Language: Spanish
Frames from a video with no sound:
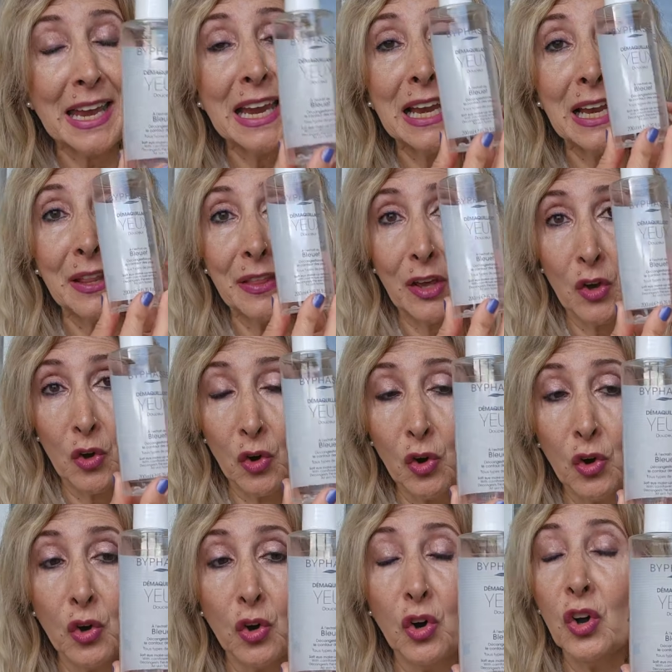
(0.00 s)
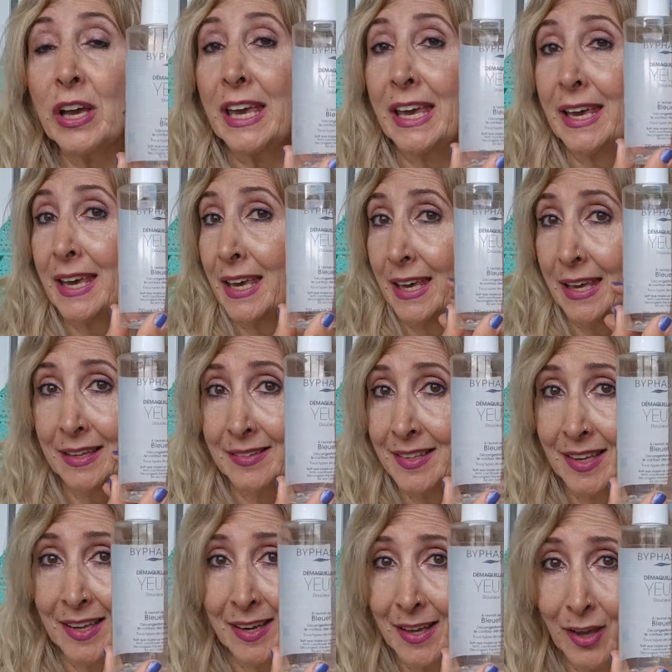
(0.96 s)
el de ojo, que es que
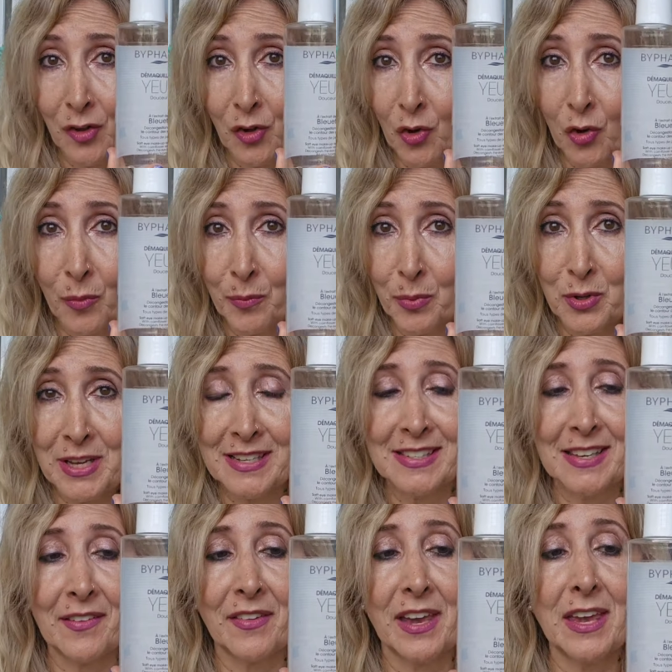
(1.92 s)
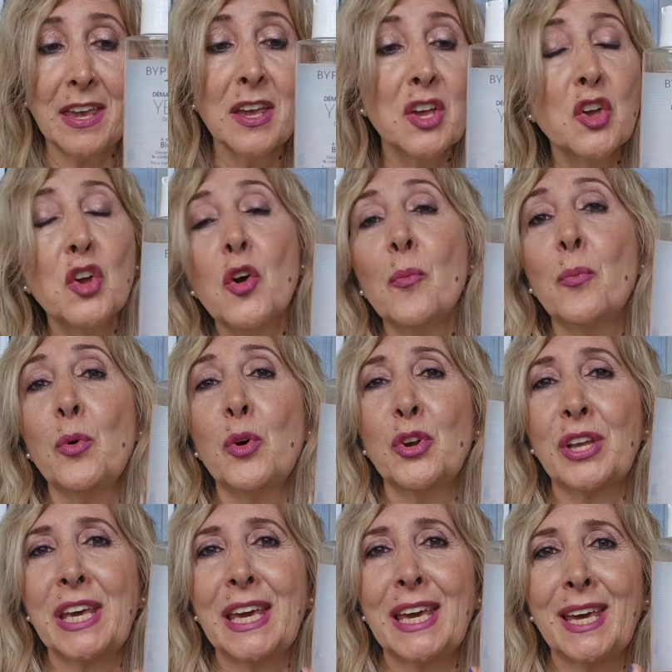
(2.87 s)
este el que yo compro, ya sabéis,
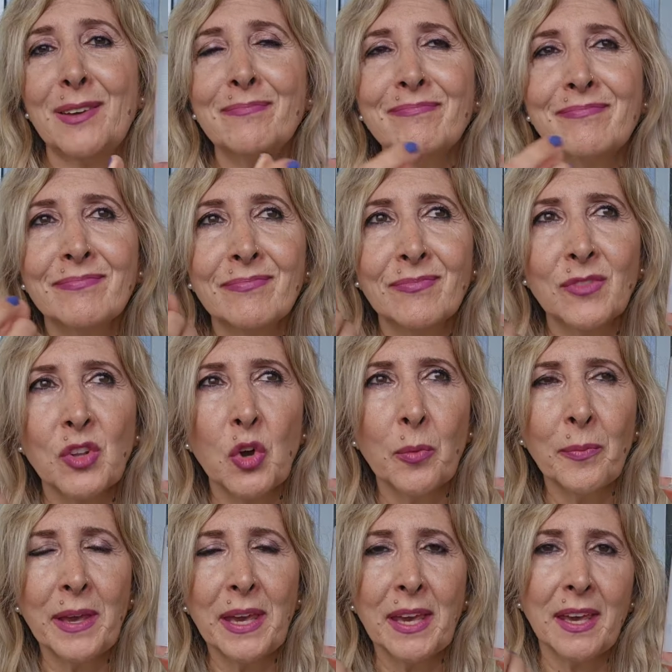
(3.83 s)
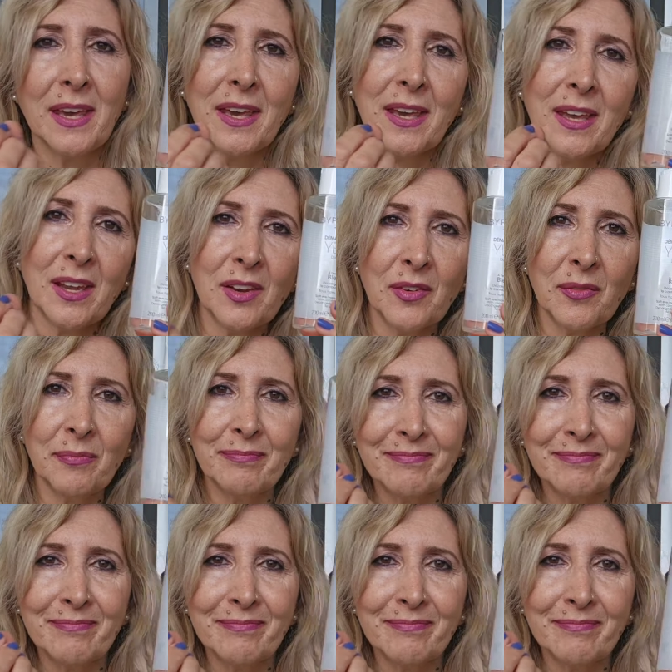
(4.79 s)
porque no me...